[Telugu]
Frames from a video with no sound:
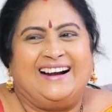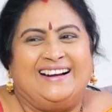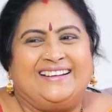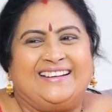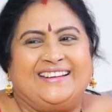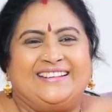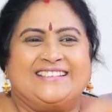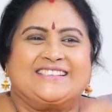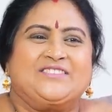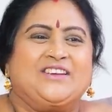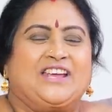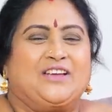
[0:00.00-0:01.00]
అంటే
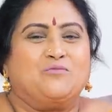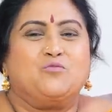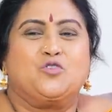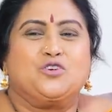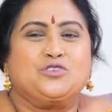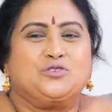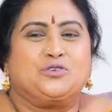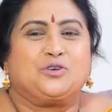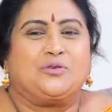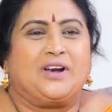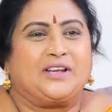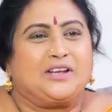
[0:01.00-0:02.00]
నిజమే ముక్కుసూటి
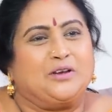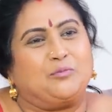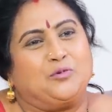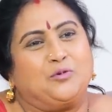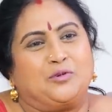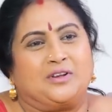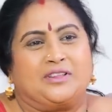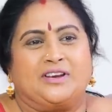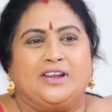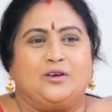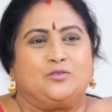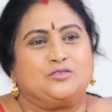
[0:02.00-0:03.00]
వాళ్ళకి ఎప్పుడు ఉంటుంది
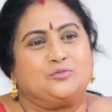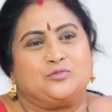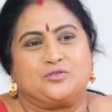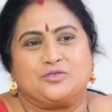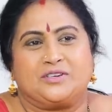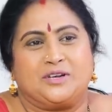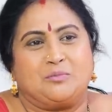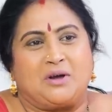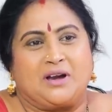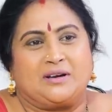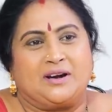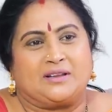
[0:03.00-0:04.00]
నేను కొంచెం ముక్కుసూటిగా
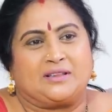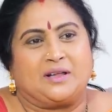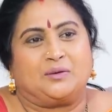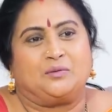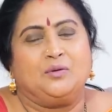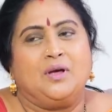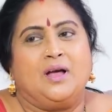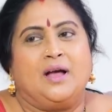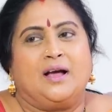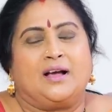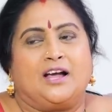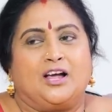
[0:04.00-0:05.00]
మాట్లాడతాను
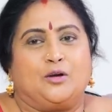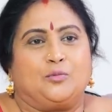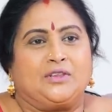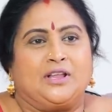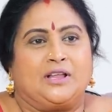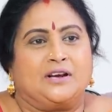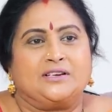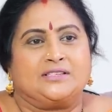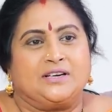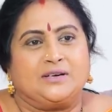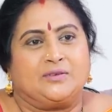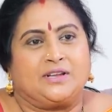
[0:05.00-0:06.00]
కాకపోతే అది హర్ట్
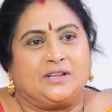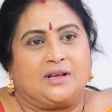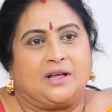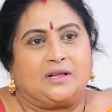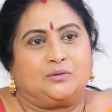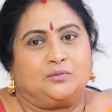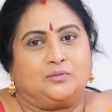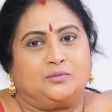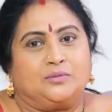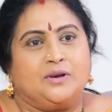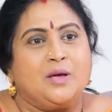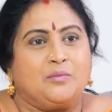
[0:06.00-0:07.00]
చేయటం అనేది కాదు
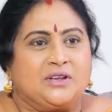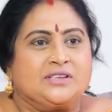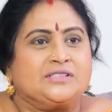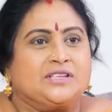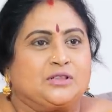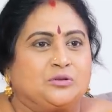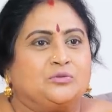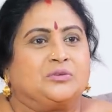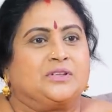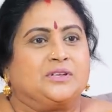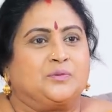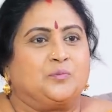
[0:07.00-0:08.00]
నా మనస్తత్వం
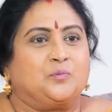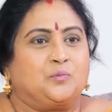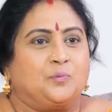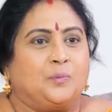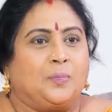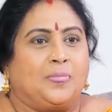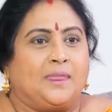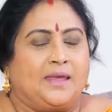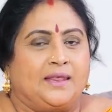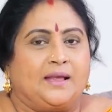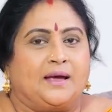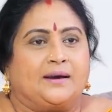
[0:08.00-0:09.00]
అది ఓకే
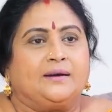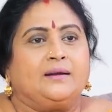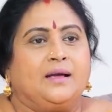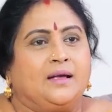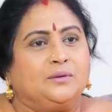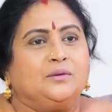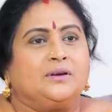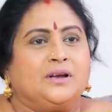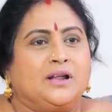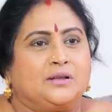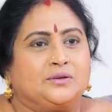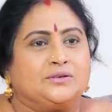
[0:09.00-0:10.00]
ఇది కరెక్ట్ కాదు అంటే
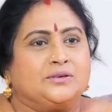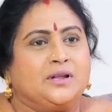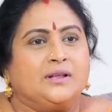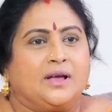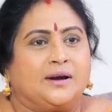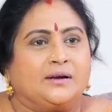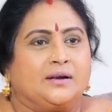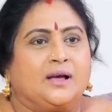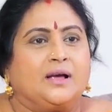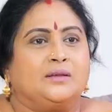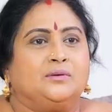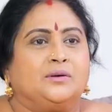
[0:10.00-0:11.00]
నా దృష్టి అది కరెక్ట్
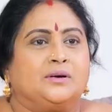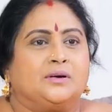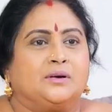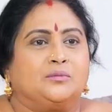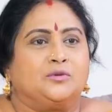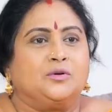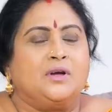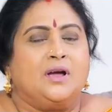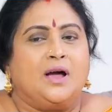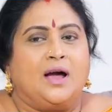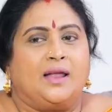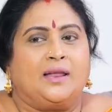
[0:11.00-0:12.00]
కాదు అంటాము
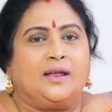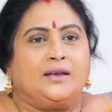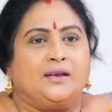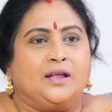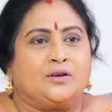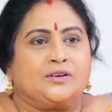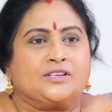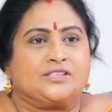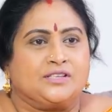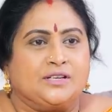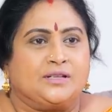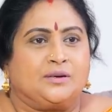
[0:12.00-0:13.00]
అలా అని నాకు
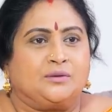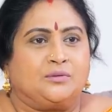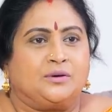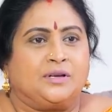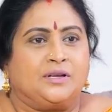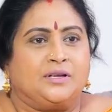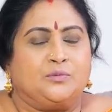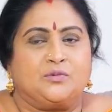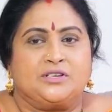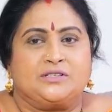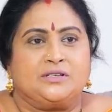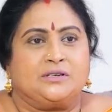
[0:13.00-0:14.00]
నచ్చలేదు అనుకోండి ఈ
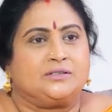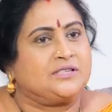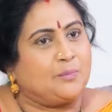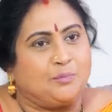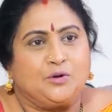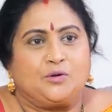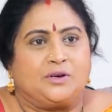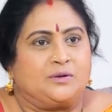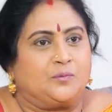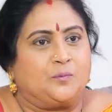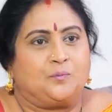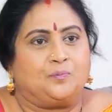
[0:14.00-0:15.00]
మధ్య చెప్పను నేను